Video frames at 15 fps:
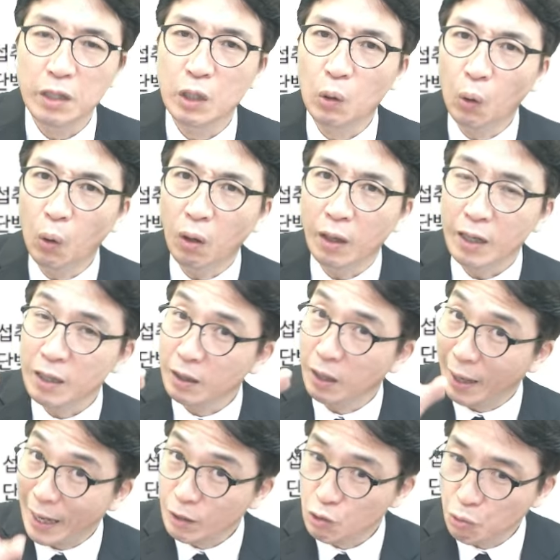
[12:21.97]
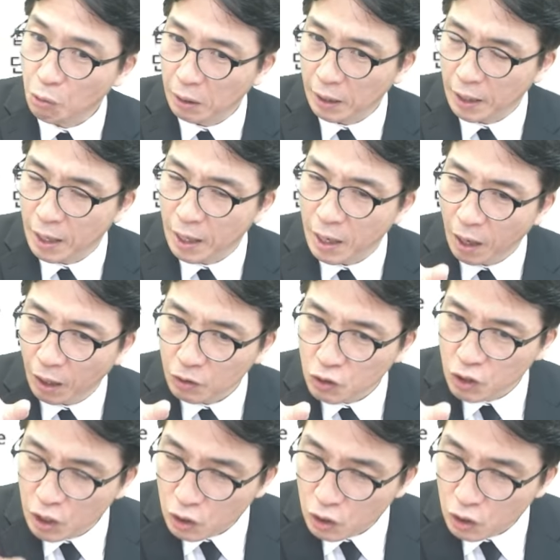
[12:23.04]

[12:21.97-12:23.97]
그리고 intellectually 어,